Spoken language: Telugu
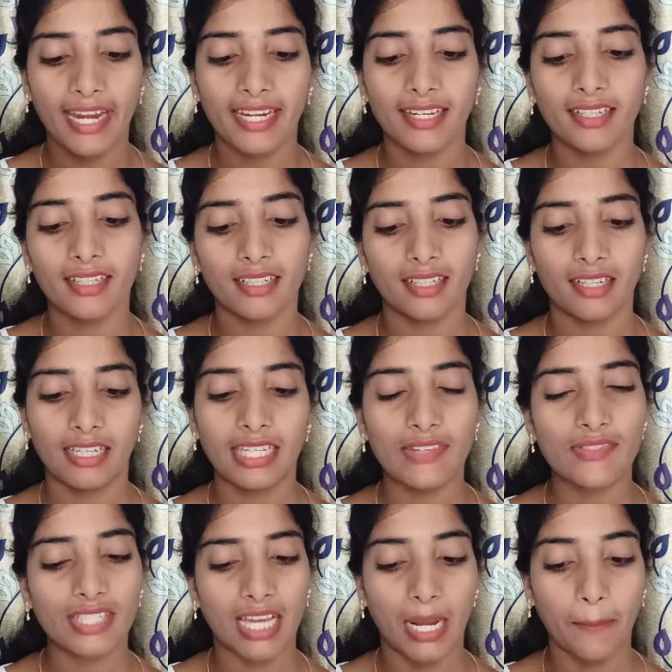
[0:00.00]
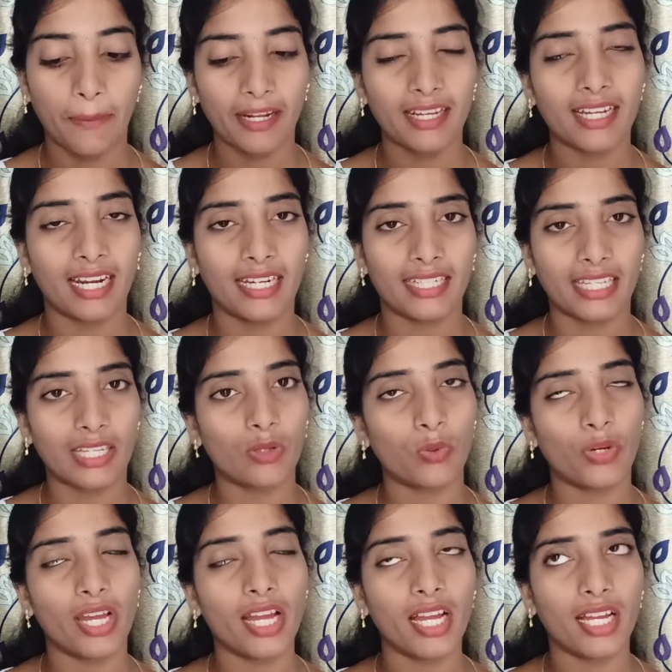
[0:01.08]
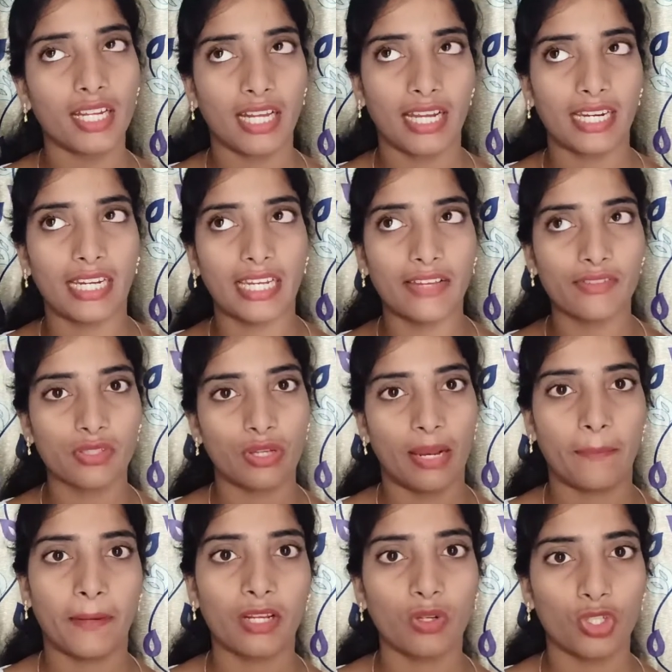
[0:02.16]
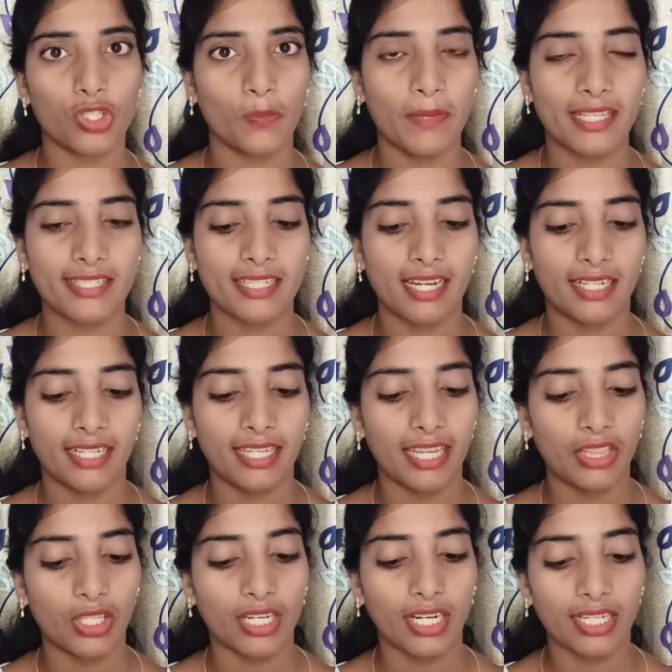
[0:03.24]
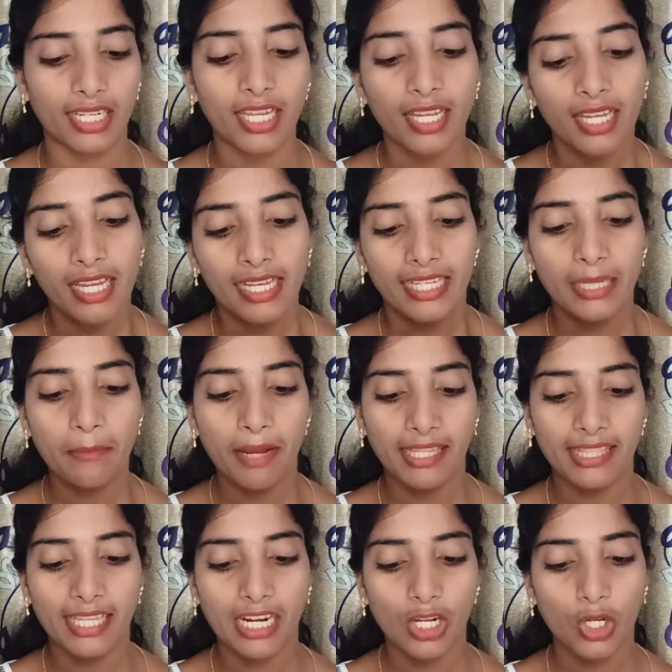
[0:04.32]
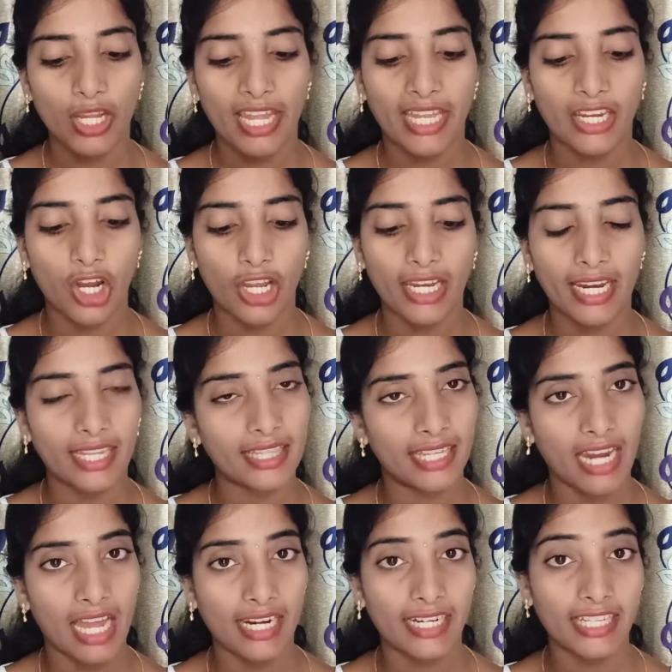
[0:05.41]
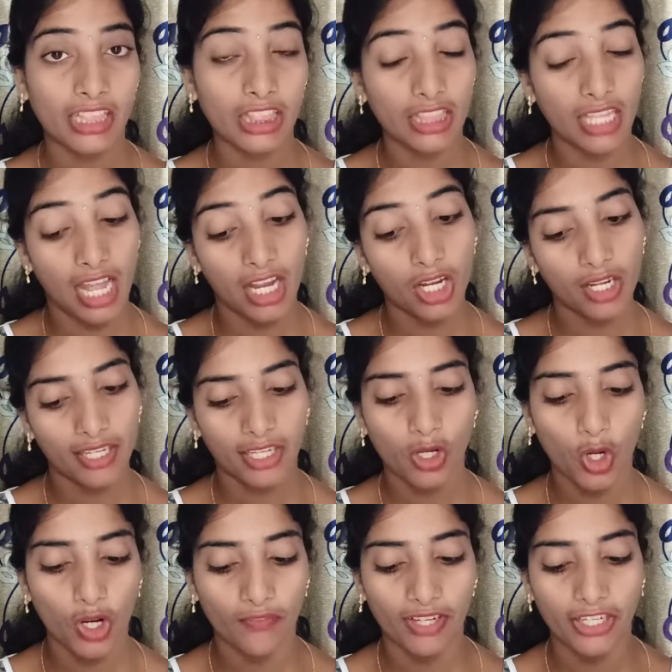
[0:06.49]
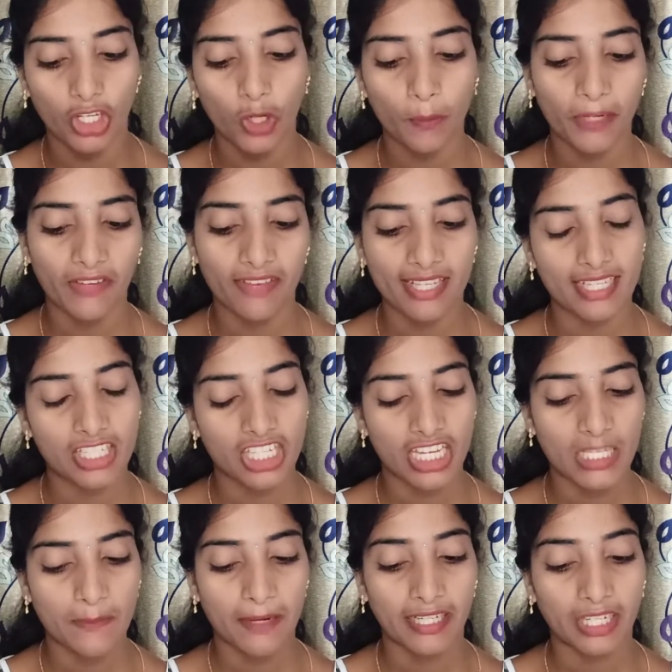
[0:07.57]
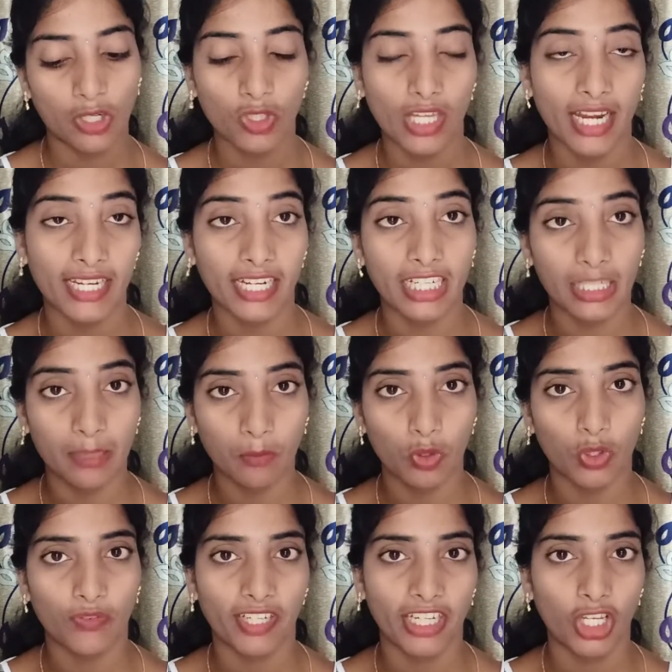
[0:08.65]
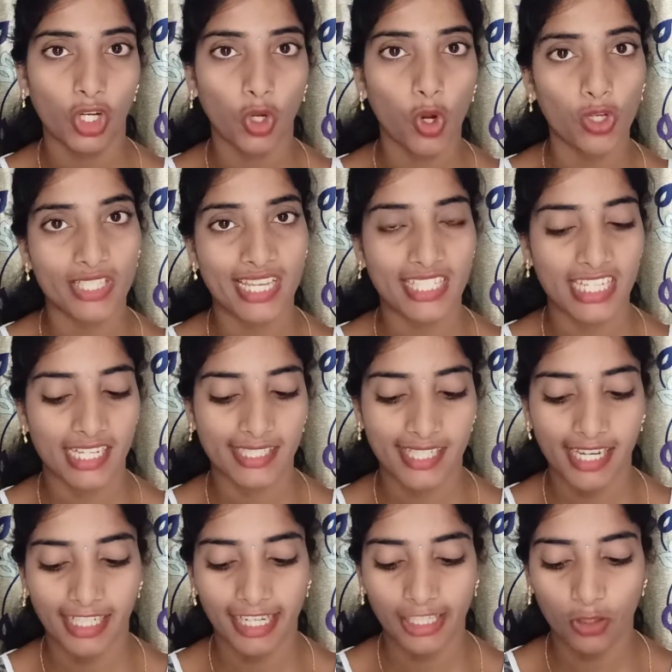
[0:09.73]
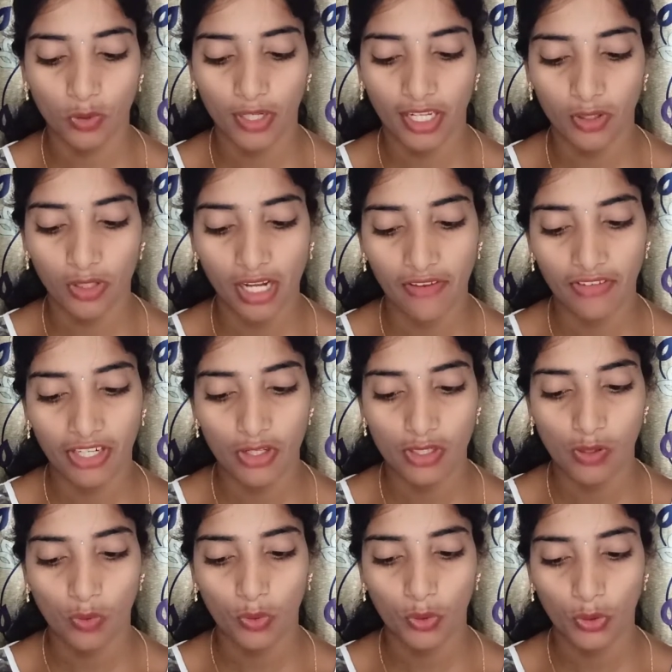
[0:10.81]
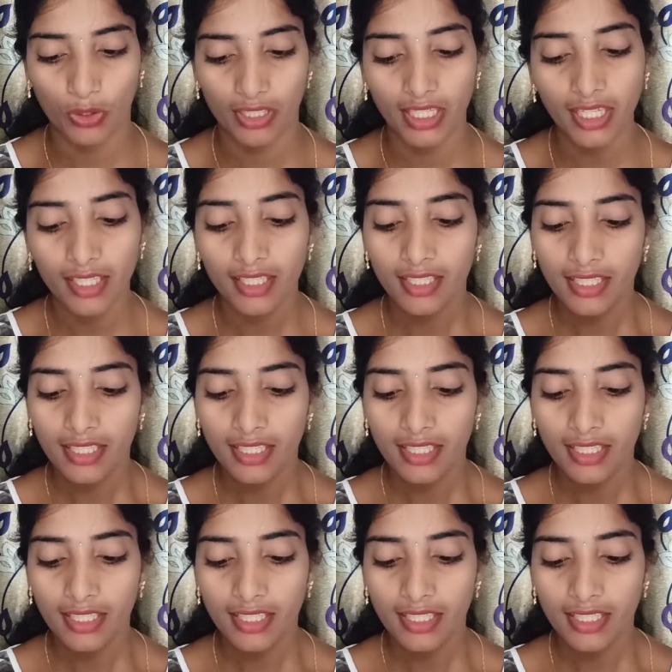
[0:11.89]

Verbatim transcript: అండ్ లీవ్స్ కలపడం కంటే కూడా కర్రీ లీవ్స్ కలపడం కొంచెం బెస్ట్ అండి ఎందుకంటే ఈ మందారకు హెయిర్ ఆయిల్ అనేది నేను ఆల్రెడీ ఇంకొక వీడియోలో ప్రీవియస్గా చేసి పెట్టాను దానికంటే ముందు వీడియోలో ఒకసారి చెక్ చేయండి అది కూడాను నా వీడియోస్లో ఉంటుంది